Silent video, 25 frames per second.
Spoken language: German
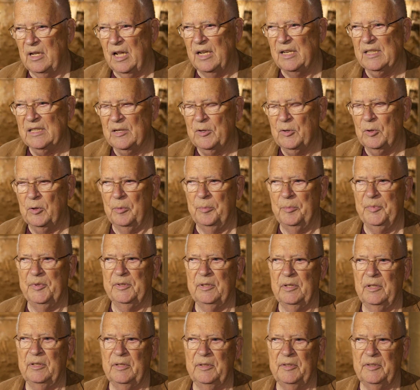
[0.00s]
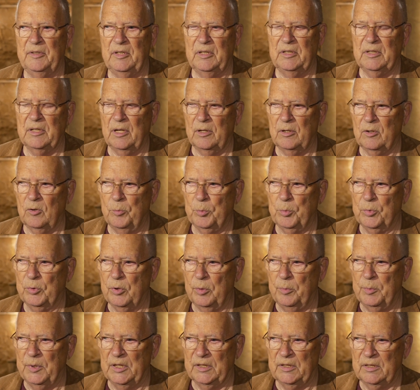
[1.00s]
ankommt, sich darum
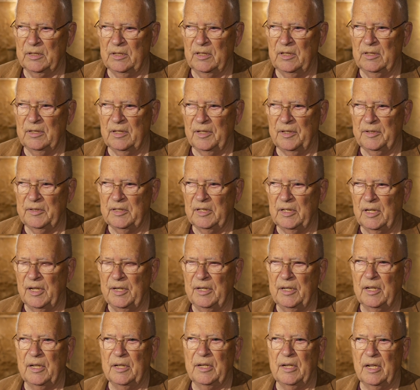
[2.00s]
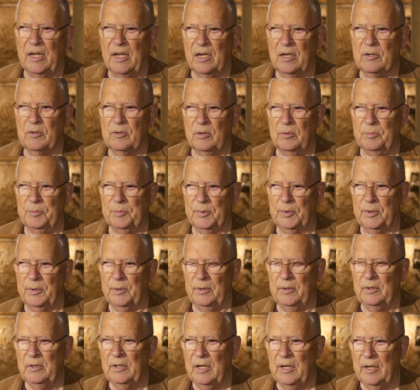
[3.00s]
kümmert, dass die anderen nachkommen
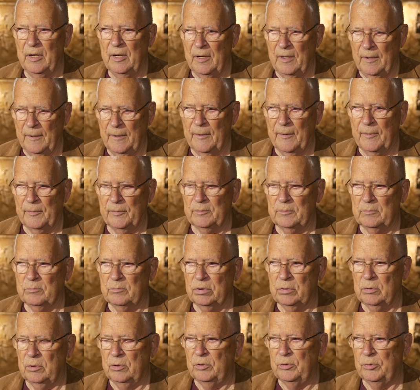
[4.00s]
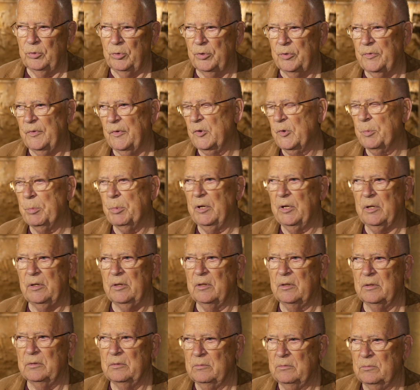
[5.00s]
können. Und an dieses
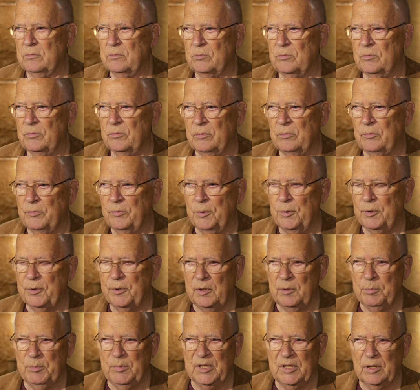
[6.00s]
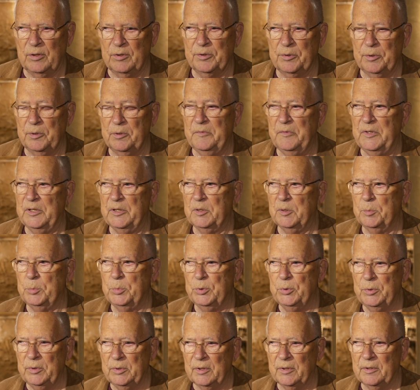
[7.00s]
Versprechen fühlte ich mich auch irgendwie
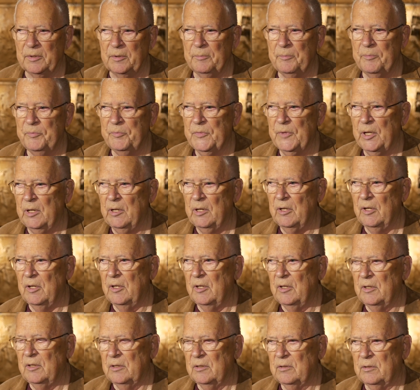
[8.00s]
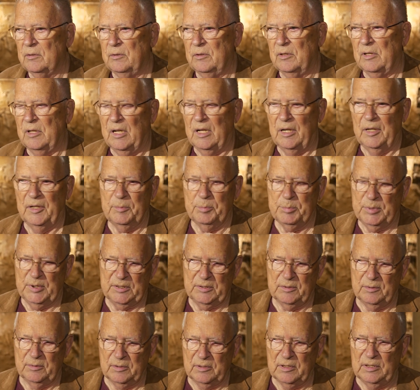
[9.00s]
gebunden. Und last
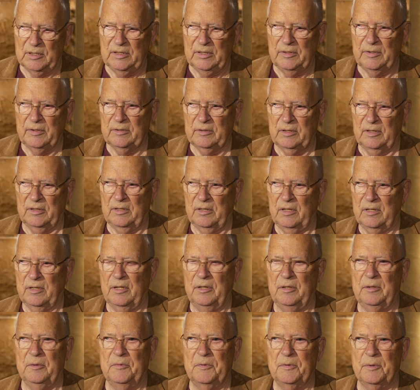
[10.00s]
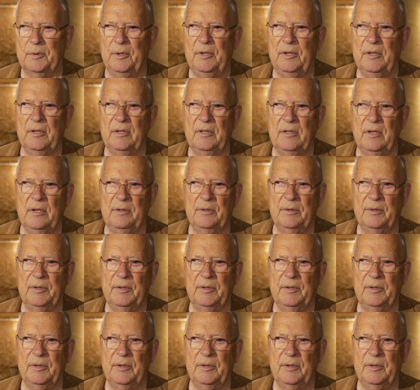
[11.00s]
but not least hatte ich eine Freundin in